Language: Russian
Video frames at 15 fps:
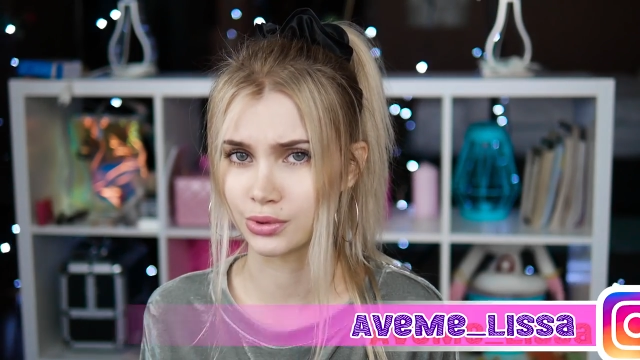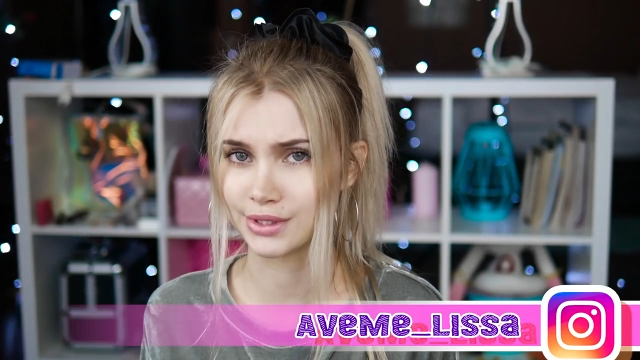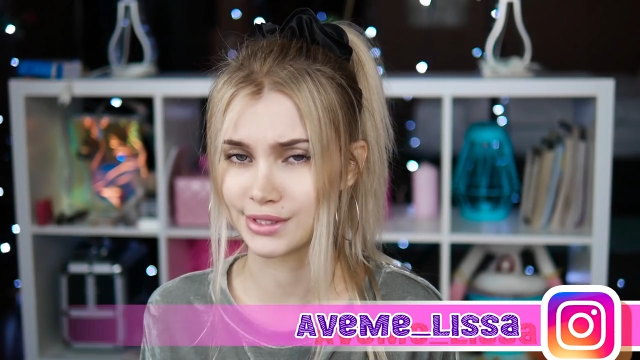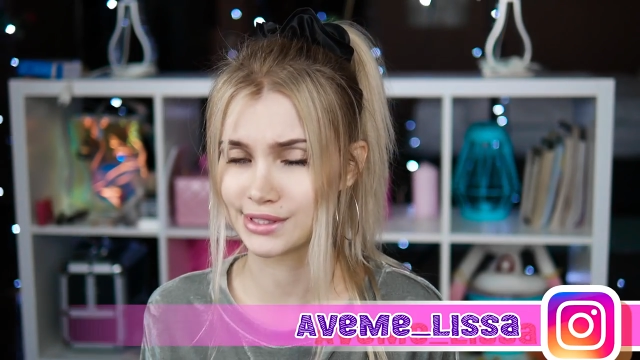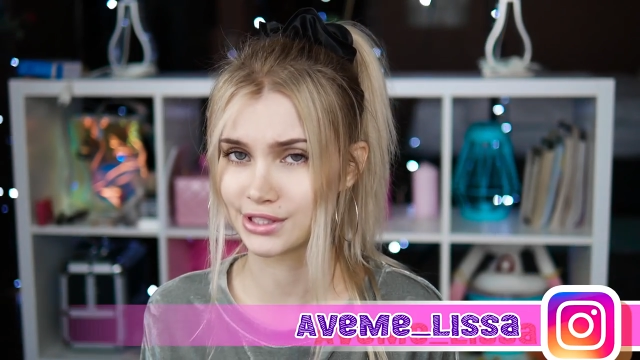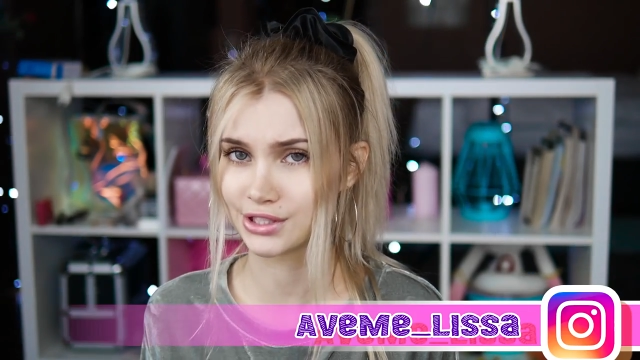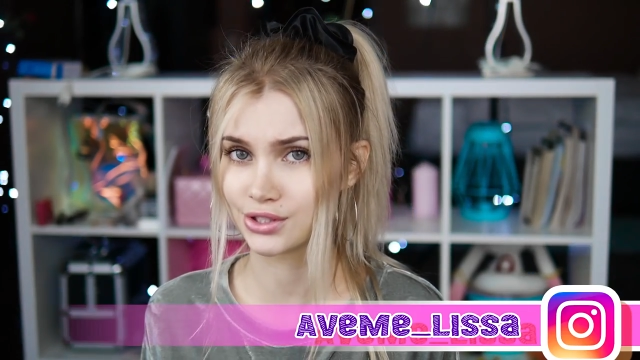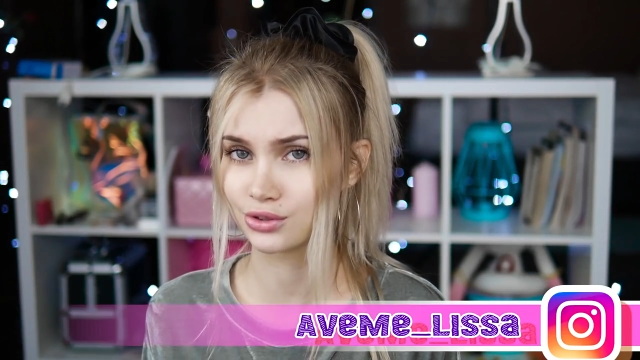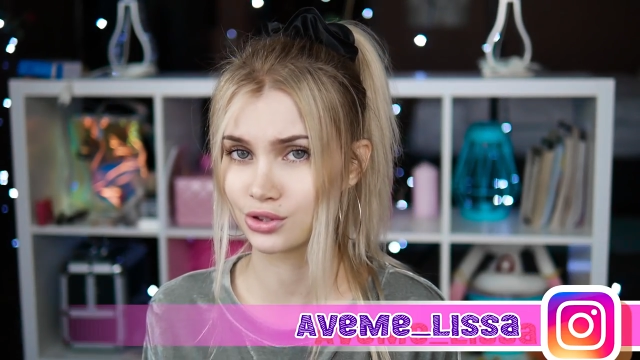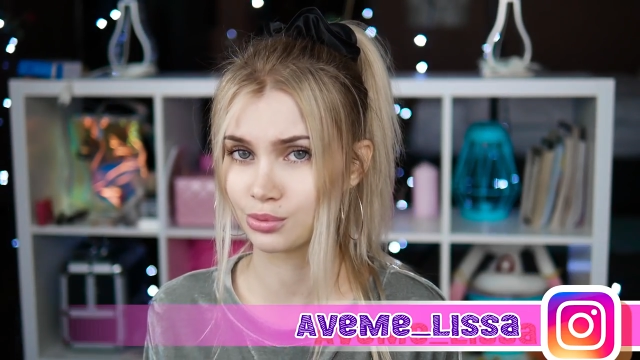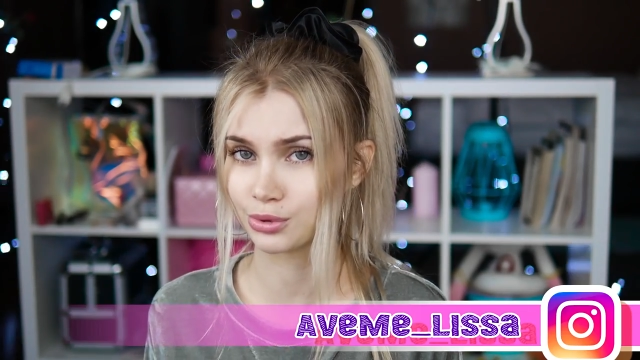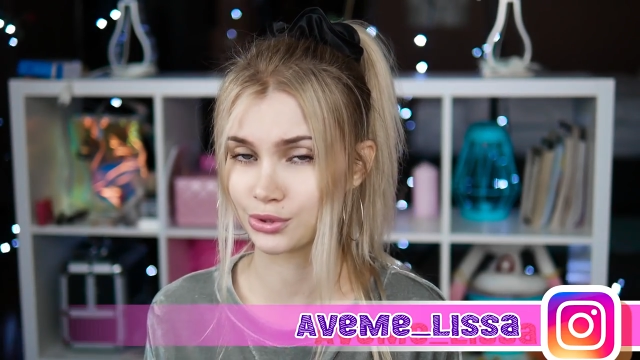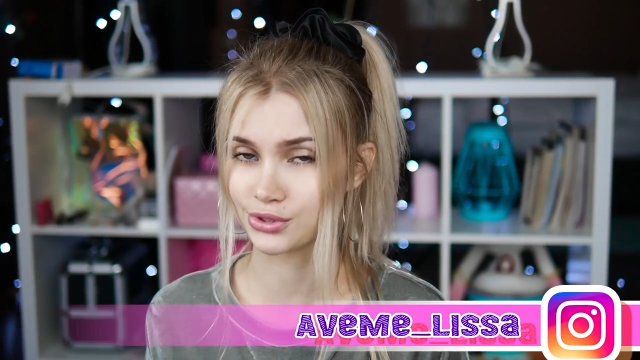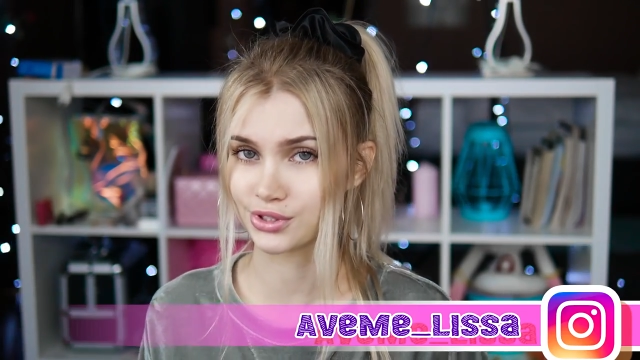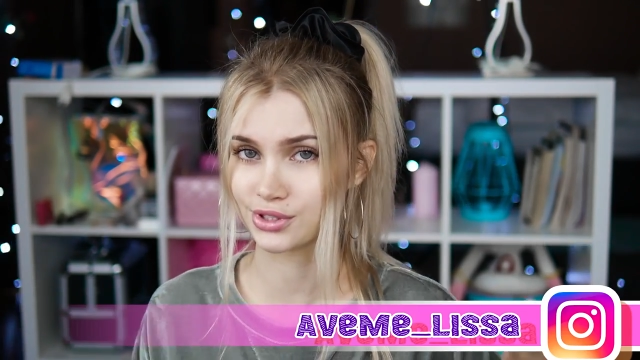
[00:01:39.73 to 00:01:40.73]
Если честно, то я
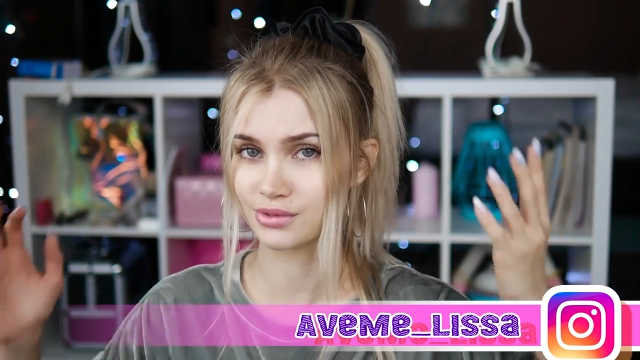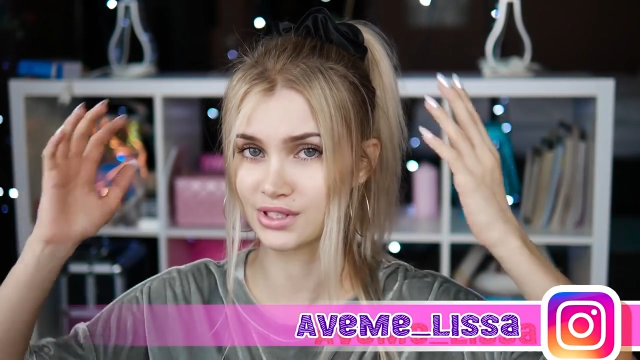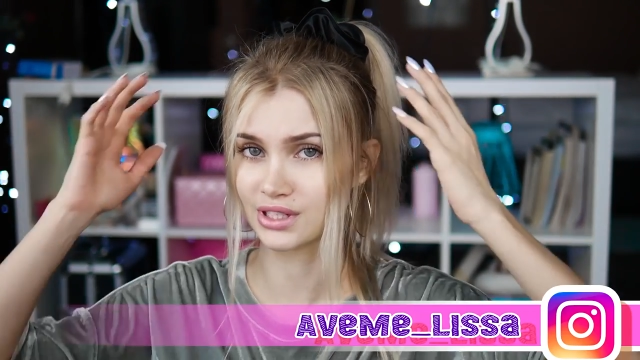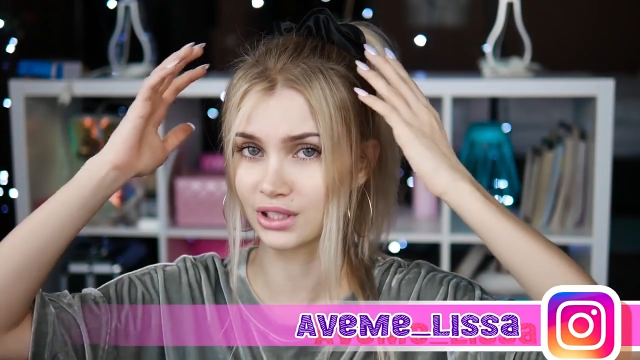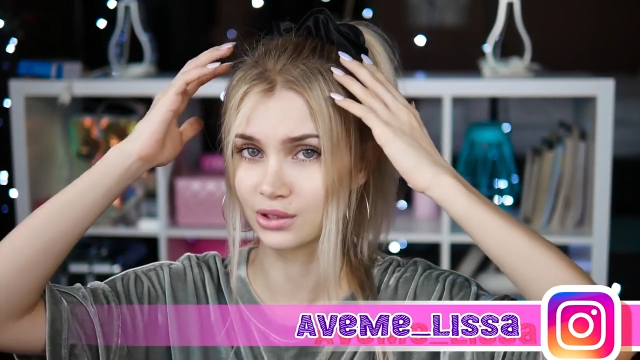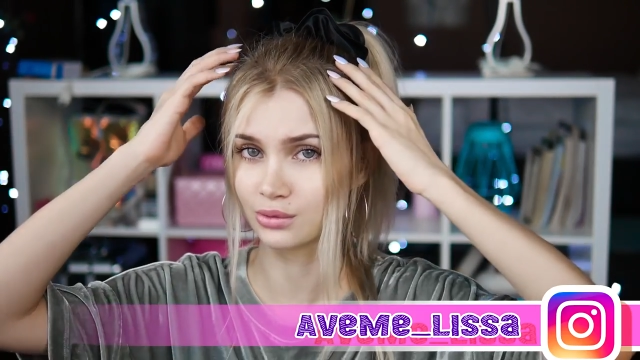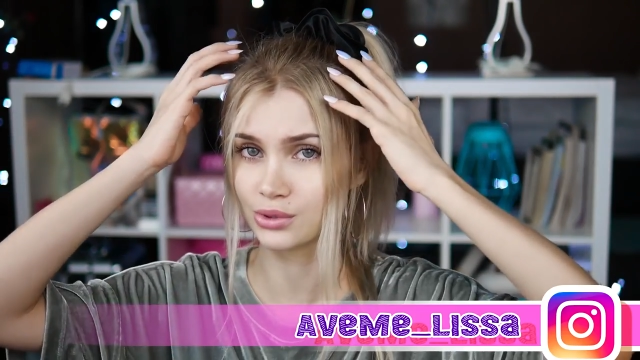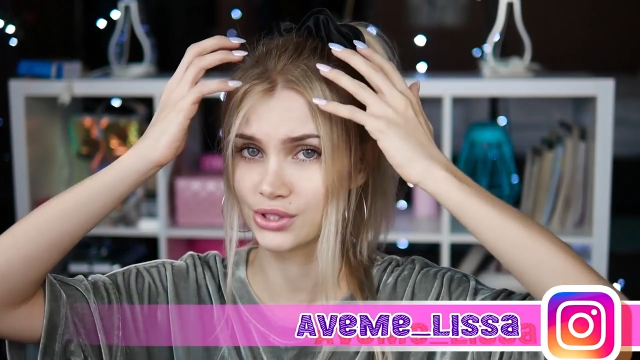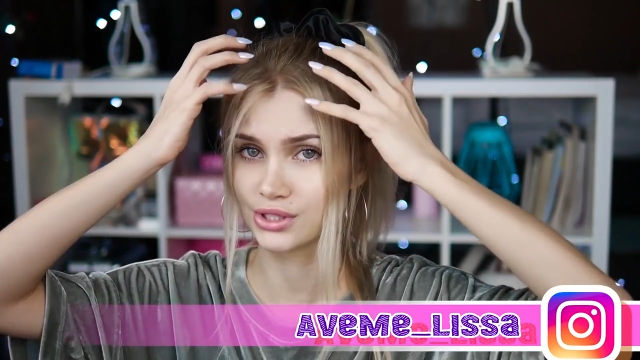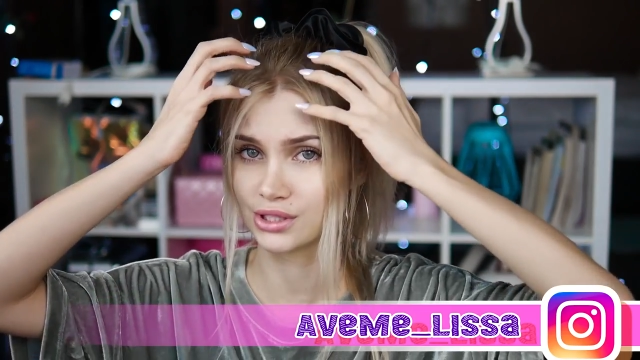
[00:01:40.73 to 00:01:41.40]
просто завязала хвост